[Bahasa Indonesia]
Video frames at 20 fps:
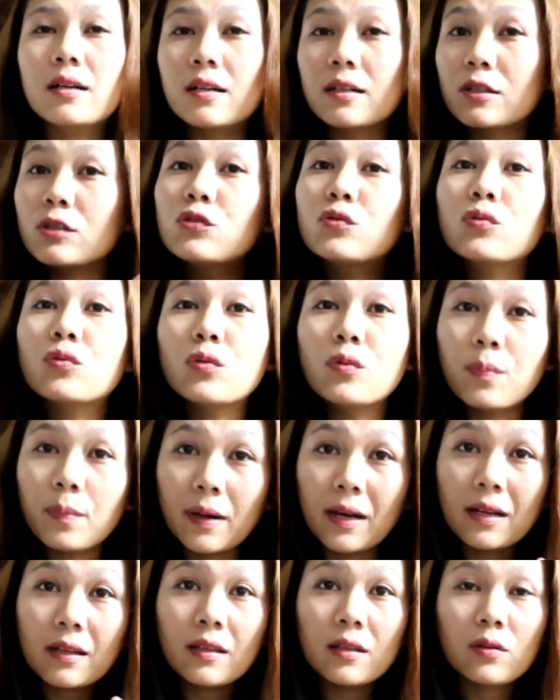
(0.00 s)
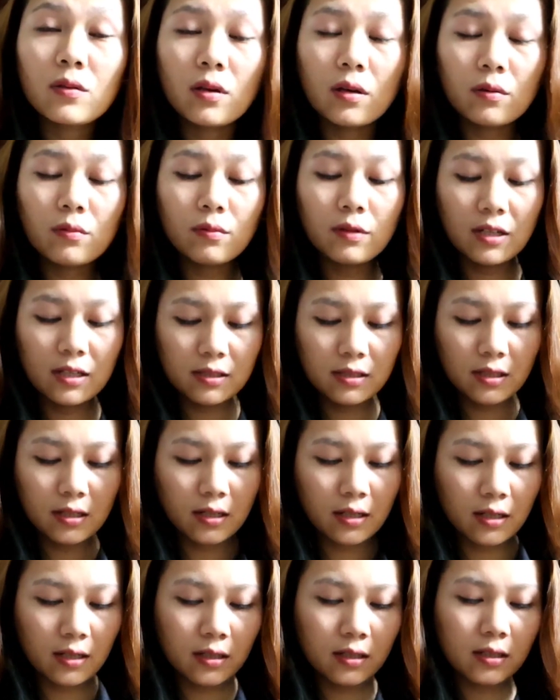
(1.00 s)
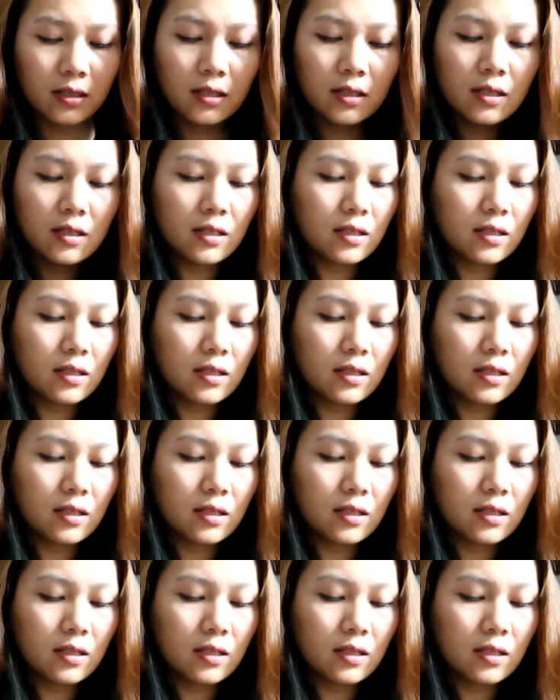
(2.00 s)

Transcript: uh, kecukupan gitu aku udah seneng